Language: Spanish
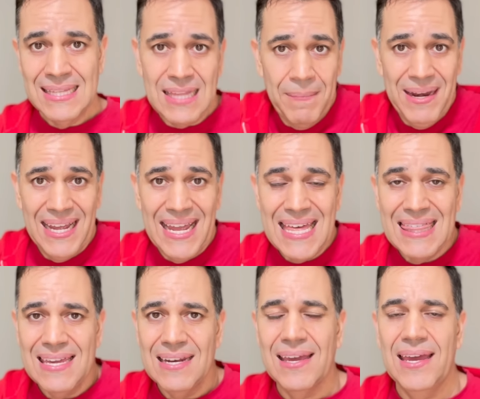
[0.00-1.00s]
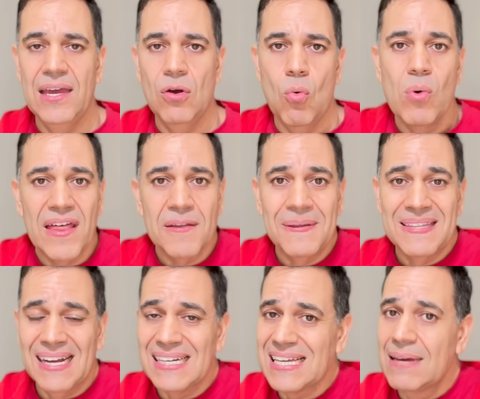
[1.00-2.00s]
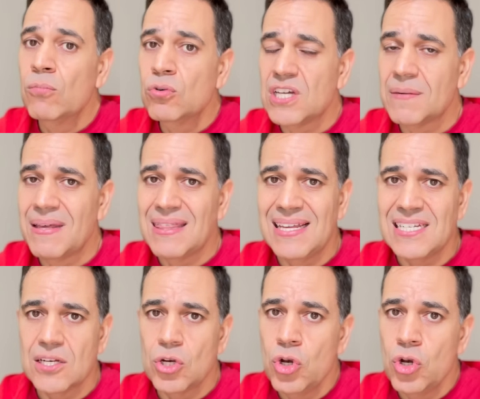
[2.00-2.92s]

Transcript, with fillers: también hay que decir que una desventaja es que muchas veces